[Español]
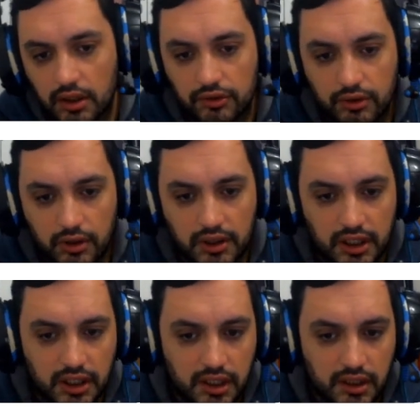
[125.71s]
Yo lo
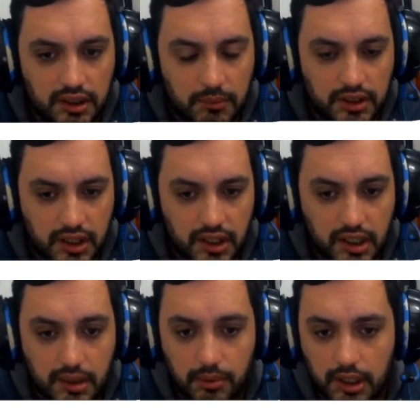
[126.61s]
descargué directamente desde
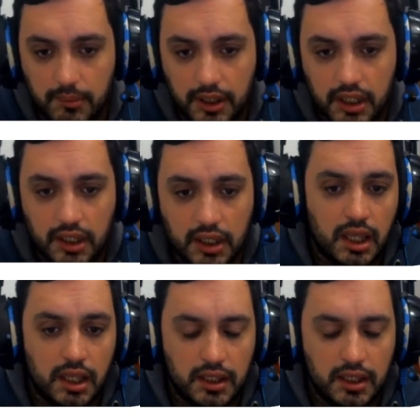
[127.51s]
acá por la página.